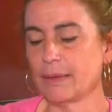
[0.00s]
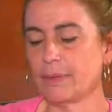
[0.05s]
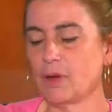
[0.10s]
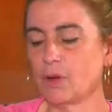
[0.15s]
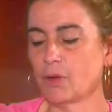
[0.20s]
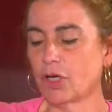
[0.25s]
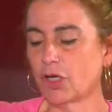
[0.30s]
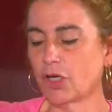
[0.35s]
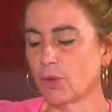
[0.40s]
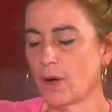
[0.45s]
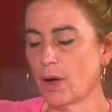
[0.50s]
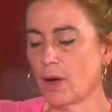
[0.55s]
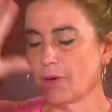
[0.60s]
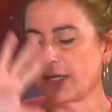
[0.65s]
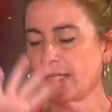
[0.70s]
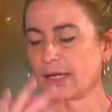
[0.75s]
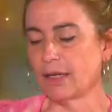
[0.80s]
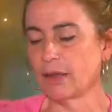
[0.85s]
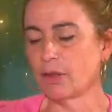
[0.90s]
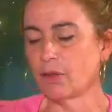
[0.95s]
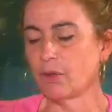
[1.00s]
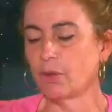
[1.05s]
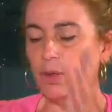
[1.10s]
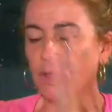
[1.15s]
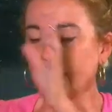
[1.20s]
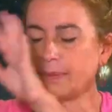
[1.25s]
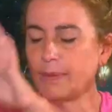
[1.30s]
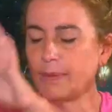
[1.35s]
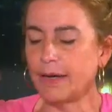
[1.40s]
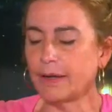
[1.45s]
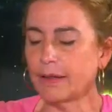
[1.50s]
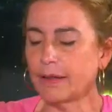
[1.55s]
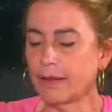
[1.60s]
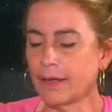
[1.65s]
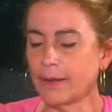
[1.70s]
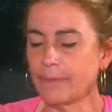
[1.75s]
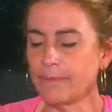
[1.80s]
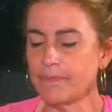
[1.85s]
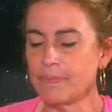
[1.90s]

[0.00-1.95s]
Veo que su aura es azul y verde